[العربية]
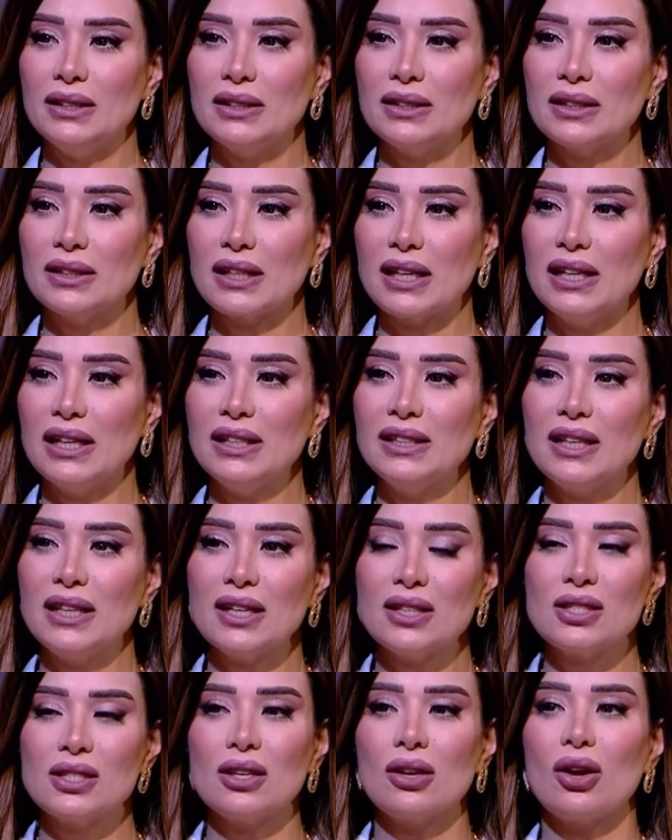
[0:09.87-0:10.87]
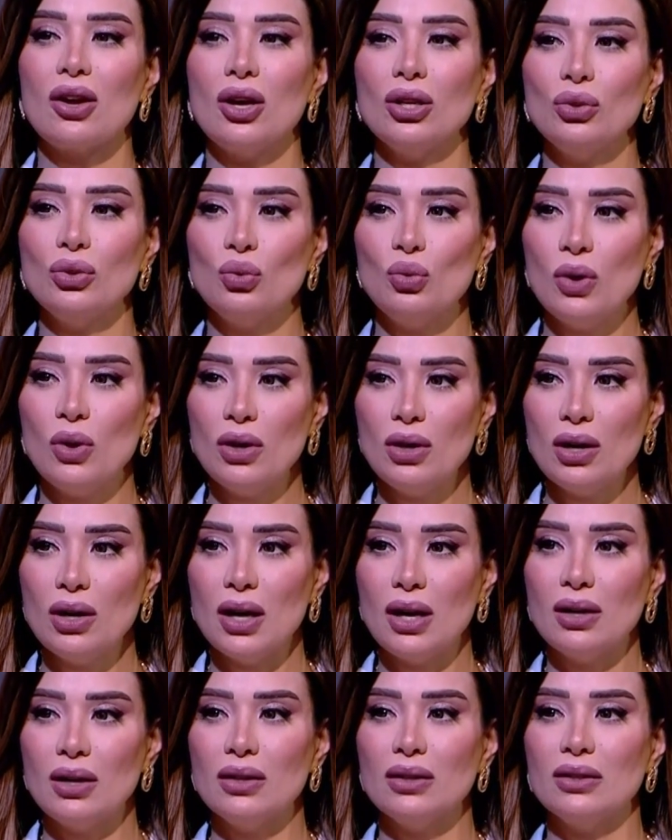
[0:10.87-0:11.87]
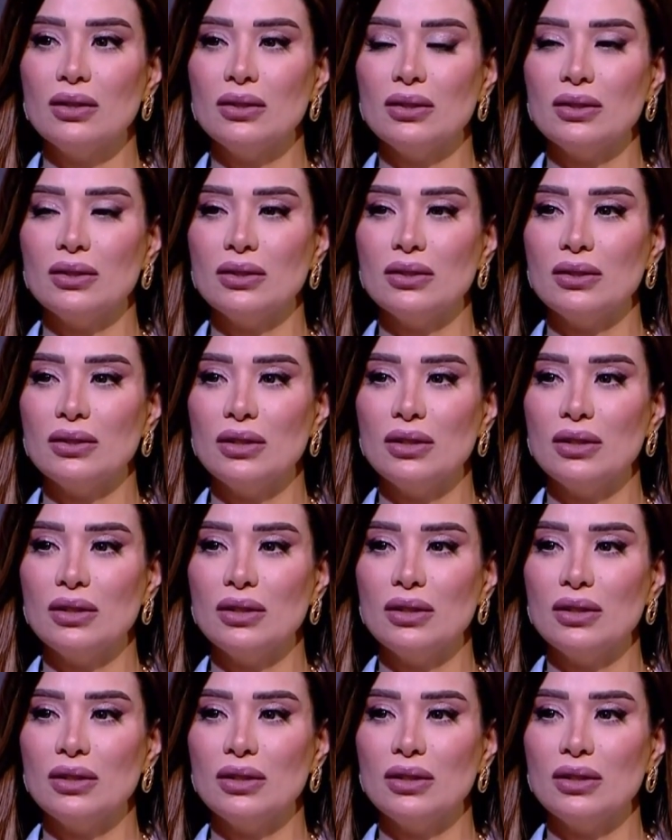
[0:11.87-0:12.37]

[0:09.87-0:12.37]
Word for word: خلاكي تاخدي الخطوه آه،